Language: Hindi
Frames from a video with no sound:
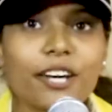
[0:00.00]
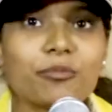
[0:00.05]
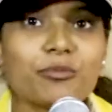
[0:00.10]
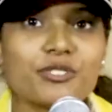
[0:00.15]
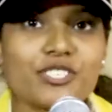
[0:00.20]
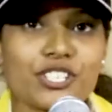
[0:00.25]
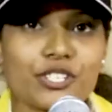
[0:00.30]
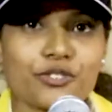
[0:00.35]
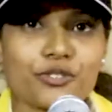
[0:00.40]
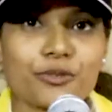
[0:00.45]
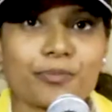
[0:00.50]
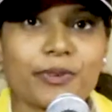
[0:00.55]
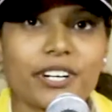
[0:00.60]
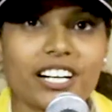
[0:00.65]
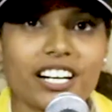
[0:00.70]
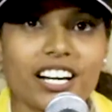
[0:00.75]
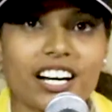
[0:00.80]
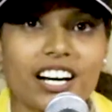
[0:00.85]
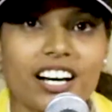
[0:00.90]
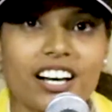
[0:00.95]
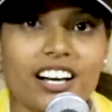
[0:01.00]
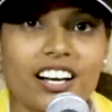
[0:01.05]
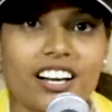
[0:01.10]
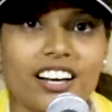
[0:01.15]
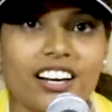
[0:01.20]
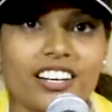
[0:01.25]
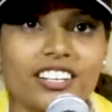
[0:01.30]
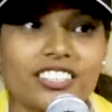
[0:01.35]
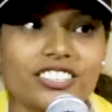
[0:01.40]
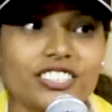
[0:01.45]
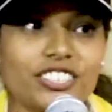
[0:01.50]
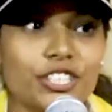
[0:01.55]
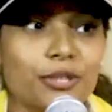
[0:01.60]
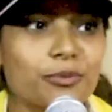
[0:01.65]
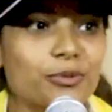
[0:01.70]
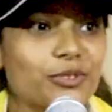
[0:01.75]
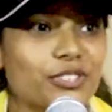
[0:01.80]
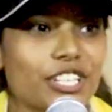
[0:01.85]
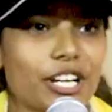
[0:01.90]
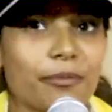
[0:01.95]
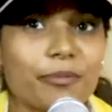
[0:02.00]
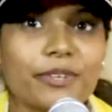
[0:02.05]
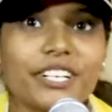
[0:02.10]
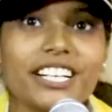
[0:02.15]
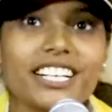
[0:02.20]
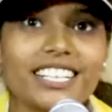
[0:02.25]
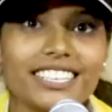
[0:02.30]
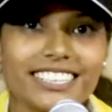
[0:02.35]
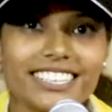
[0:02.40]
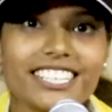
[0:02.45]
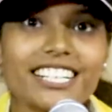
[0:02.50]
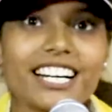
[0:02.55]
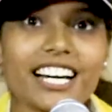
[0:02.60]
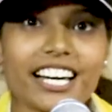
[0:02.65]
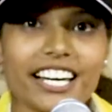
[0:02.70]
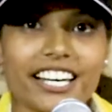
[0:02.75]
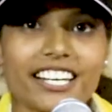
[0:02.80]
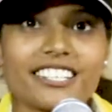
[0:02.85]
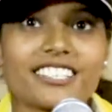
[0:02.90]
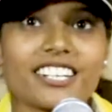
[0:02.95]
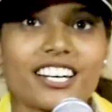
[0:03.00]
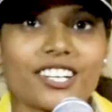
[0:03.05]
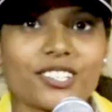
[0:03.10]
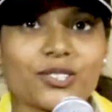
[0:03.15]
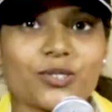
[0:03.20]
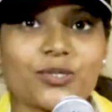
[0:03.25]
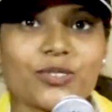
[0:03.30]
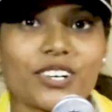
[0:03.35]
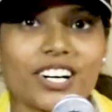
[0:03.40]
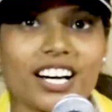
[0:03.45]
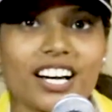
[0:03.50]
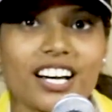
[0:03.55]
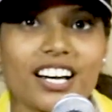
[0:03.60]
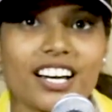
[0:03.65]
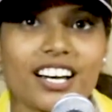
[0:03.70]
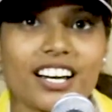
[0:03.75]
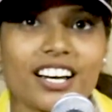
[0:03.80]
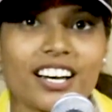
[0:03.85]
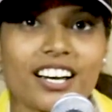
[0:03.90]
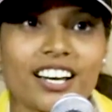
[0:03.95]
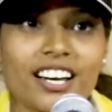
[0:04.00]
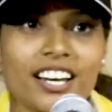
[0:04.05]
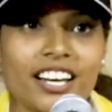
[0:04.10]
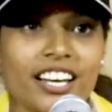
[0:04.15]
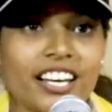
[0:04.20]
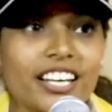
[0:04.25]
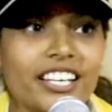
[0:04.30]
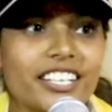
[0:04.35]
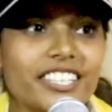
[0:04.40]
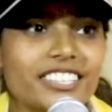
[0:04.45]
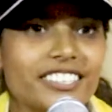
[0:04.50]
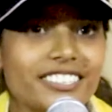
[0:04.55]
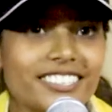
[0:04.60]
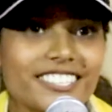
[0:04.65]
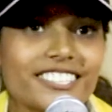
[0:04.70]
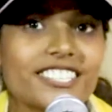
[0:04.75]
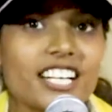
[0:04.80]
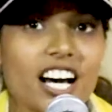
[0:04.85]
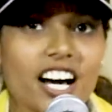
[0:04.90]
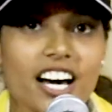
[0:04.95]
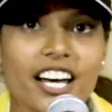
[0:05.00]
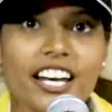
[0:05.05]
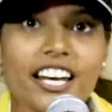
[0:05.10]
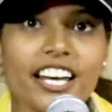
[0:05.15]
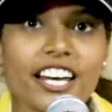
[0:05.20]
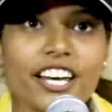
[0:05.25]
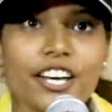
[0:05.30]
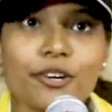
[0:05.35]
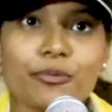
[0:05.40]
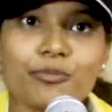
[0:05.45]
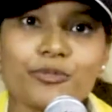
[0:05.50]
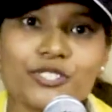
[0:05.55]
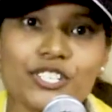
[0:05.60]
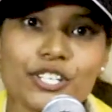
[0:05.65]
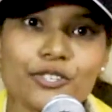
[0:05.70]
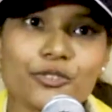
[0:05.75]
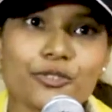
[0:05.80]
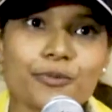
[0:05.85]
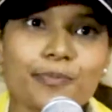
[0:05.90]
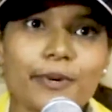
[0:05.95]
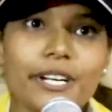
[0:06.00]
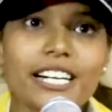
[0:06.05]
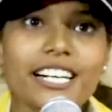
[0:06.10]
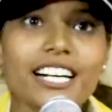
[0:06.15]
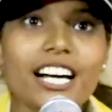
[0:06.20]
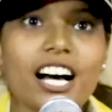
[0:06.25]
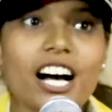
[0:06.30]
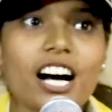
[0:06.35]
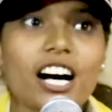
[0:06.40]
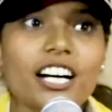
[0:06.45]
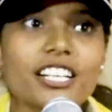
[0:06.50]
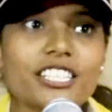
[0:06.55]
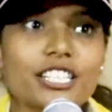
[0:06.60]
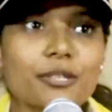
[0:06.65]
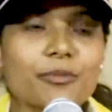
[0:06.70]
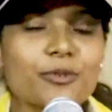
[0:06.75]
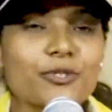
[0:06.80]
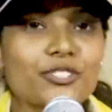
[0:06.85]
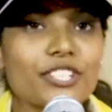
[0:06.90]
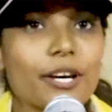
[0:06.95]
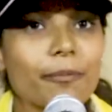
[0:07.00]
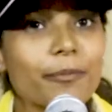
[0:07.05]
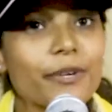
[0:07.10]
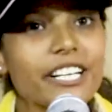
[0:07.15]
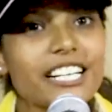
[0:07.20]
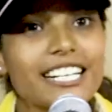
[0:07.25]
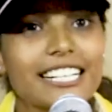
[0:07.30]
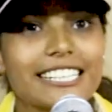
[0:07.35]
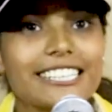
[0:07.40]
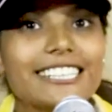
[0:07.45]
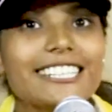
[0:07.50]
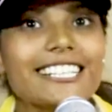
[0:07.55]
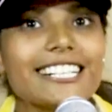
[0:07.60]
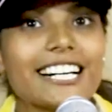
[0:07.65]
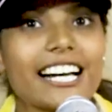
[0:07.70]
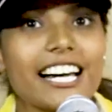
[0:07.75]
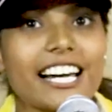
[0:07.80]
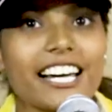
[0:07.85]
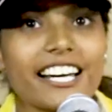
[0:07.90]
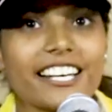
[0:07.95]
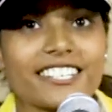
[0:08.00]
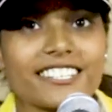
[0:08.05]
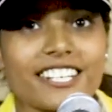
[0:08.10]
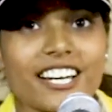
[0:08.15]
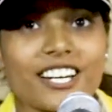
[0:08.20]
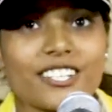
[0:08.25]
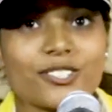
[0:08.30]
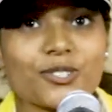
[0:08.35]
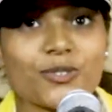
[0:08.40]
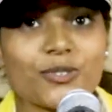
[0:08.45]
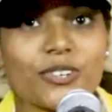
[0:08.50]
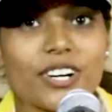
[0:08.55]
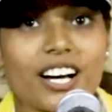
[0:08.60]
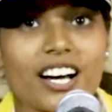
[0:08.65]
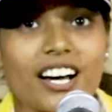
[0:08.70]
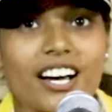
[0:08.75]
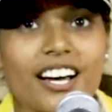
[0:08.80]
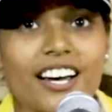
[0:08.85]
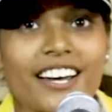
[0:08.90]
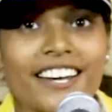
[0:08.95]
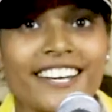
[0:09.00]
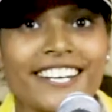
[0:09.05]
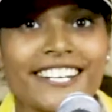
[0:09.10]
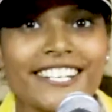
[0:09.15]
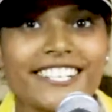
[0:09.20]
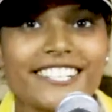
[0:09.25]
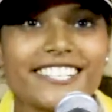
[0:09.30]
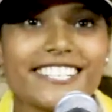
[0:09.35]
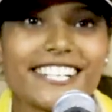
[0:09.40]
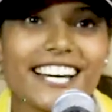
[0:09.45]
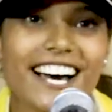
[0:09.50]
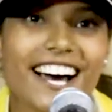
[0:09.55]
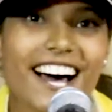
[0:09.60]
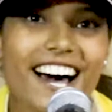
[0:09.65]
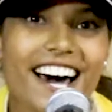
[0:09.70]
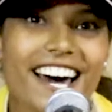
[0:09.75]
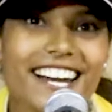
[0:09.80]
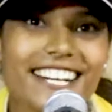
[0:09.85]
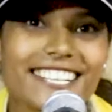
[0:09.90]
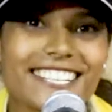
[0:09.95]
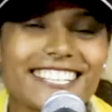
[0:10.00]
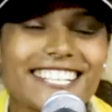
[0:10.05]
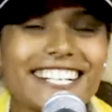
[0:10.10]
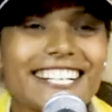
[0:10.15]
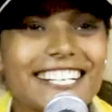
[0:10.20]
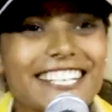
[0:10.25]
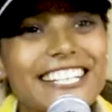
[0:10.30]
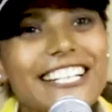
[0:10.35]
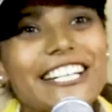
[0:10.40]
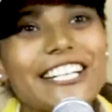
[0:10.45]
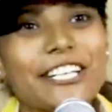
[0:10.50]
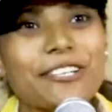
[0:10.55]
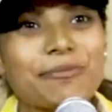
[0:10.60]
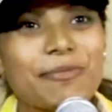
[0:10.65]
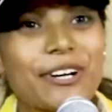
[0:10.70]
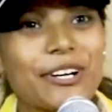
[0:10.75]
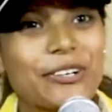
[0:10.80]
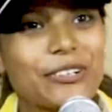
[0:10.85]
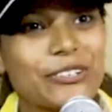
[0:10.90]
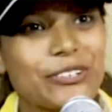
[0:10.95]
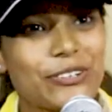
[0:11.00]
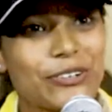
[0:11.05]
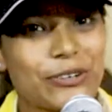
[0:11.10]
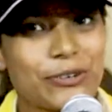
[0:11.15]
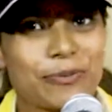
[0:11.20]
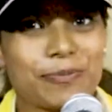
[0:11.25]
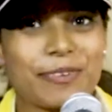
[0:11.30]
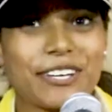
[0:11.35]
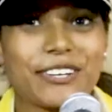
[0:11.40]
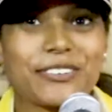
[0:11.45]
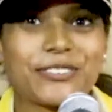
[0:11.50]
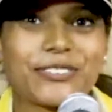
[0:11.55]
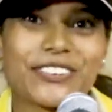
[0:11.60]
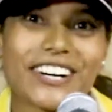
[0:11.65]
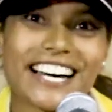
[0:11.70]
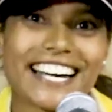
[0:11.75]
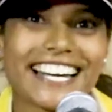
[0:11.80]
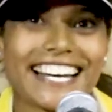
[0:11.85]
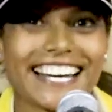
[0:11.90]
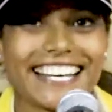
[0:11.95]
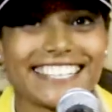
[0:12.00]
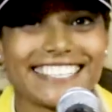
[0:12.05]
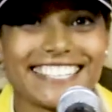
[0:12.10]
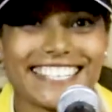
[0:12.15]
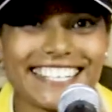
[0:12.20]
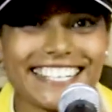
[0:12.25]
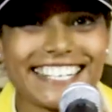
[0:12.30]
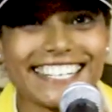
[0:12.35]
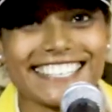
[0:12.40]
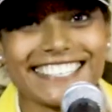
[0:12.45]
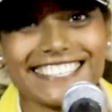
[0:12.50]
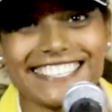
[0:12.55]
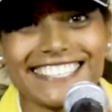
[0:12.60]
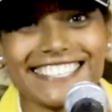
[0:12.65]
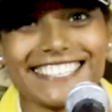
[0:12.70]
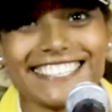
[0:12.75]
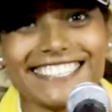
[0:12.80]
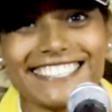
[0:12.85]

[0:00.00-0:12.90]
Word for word: है मुझे उस पल का जब उसे अपनी गलती का एहसास होगा इंतज़ार है मुझे उस पल का जब उसे अपनी गलती का एहसास होगा यार थक गई मैं खुद को बेवफा कहते कहते